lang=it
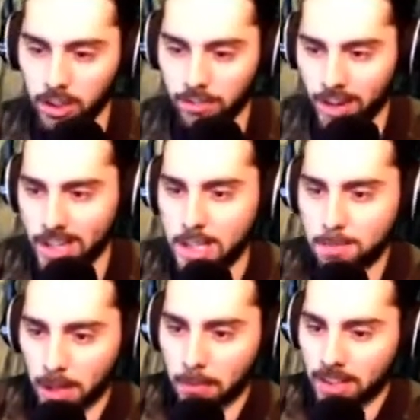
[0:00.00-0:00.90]
i vari
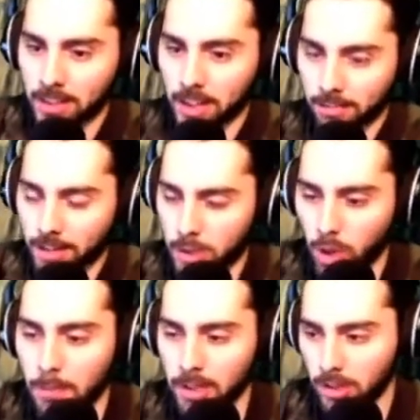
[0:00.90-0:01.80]
esperimenti che fa
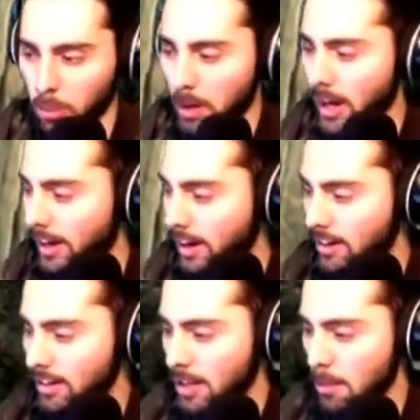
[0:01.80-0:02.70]
sulla mente umana,
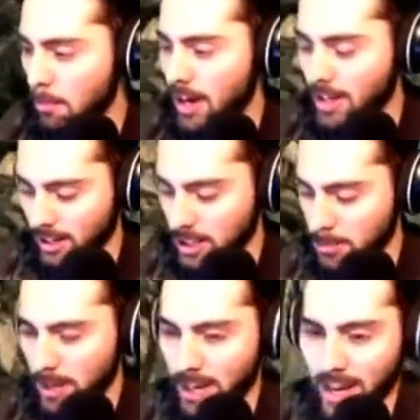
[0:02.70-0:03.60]
ma
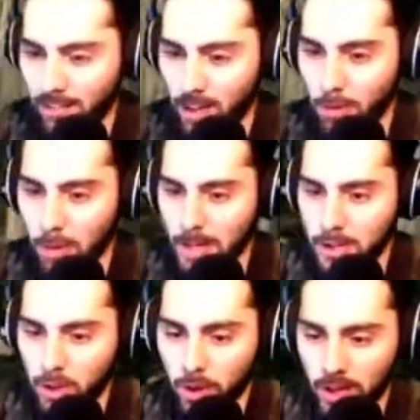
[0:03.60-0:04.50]
spiegava come mai
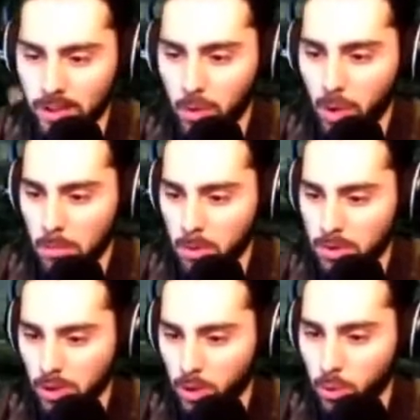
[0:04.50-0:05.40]
sono nati quei
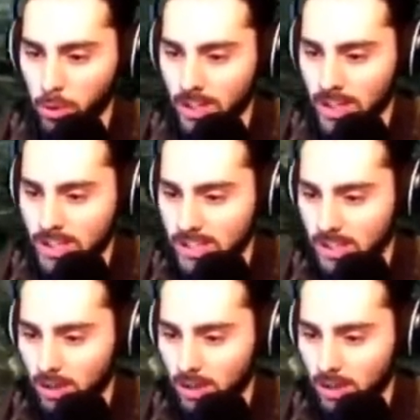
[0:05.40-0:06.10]
mostri con due teste,